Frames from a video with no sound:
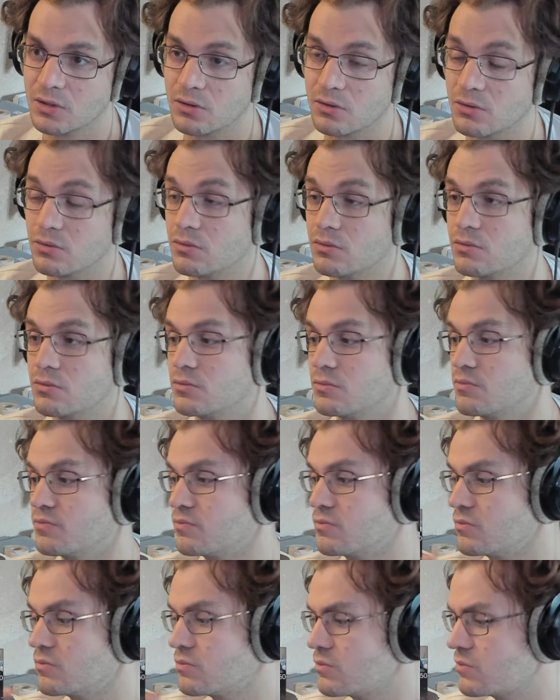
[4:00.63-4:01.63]
euh,
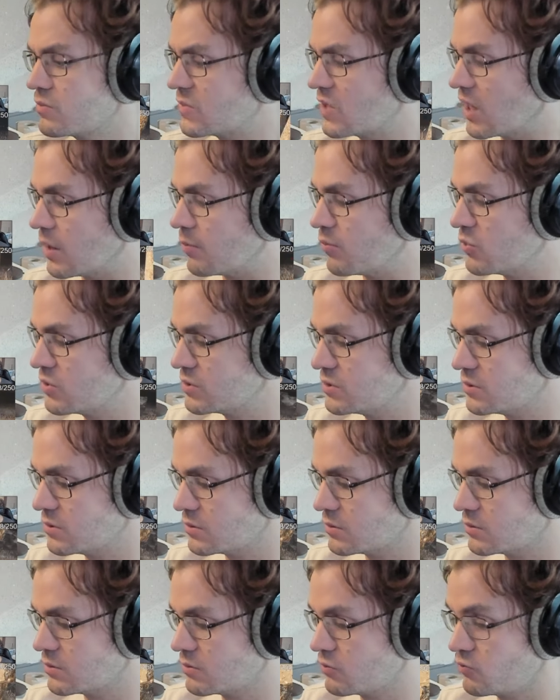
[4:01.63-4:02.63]
d'un mode
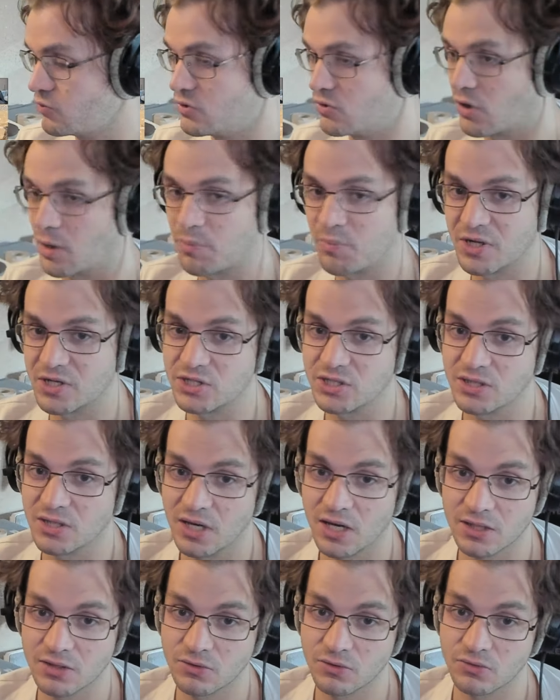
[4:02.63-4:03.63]
où il n'y aurait pas de
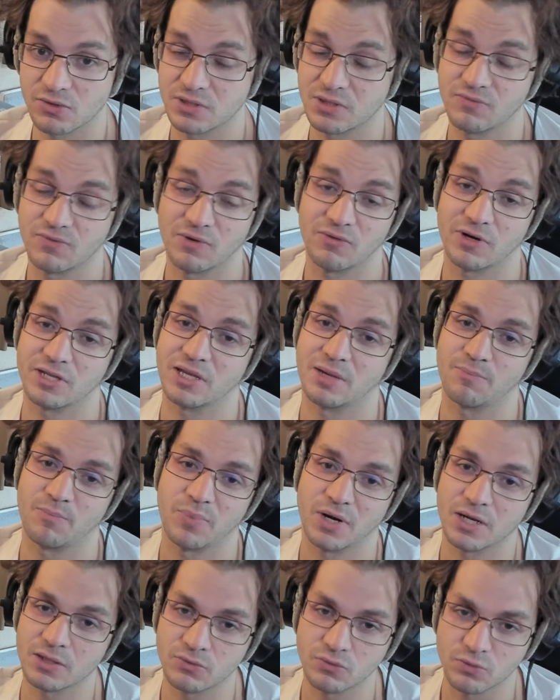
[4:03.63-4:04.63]
générateur aussi enfin voilà il y a
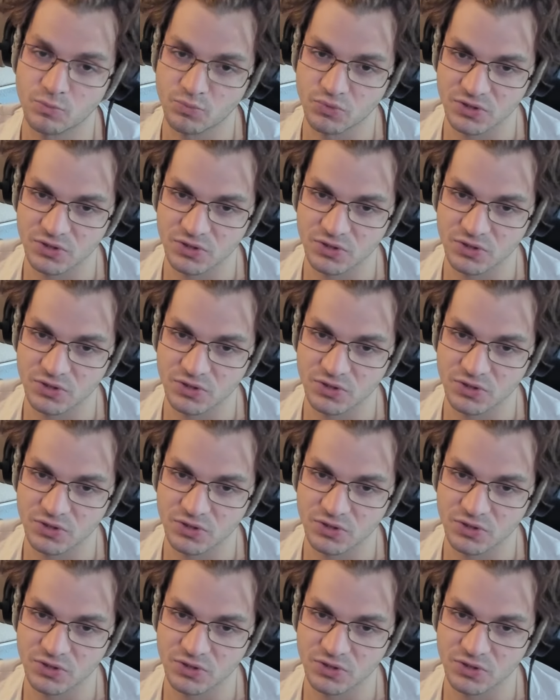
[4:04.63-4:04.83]
plein d'autres